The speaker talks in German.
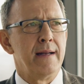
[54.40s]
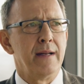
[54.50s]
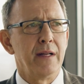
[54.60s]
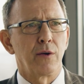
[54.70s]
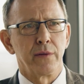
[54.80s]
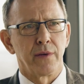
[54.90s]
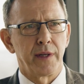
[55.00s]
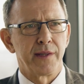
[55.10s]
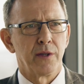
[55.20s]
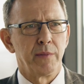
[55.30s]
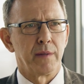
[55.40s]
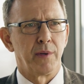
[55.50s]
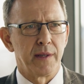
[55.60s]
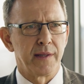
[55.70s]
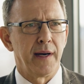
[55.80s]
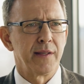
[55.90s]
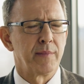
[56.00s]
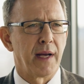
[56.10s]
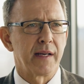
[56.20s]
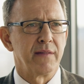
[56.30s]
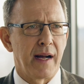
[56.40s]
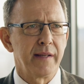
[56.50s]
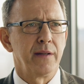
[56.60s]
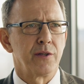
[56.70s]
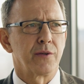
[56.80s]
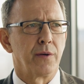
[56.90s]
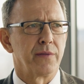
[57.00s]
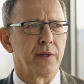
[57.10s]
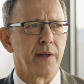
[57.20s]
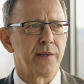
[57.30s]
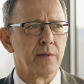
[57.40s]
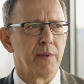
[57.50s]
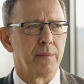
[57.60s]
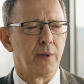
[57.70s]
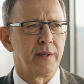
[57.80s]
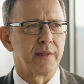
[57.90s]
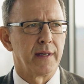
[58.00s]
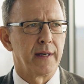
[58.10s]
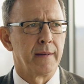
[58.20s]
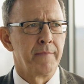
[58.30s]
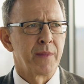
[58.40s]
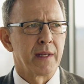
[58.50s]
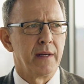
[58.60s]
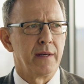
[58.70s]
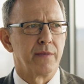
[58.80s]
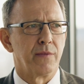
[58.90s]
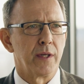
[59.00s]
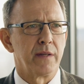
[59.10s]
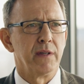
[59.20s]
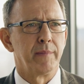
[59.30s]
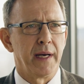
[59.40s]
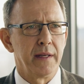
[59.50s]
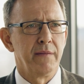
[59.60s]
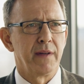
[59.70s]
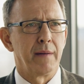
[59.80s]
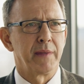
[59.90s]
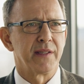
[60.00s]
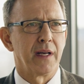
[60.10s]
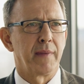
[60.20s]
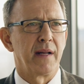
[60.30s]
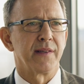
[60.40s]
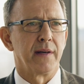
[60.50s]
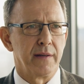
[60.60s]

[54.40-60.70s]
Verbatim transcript: viele Konfrontationen mit der Polizei, zum Teil gewalttätige Konfrontationen mit der Polizei. Das wollten wir beenden. Wir haben deshalb als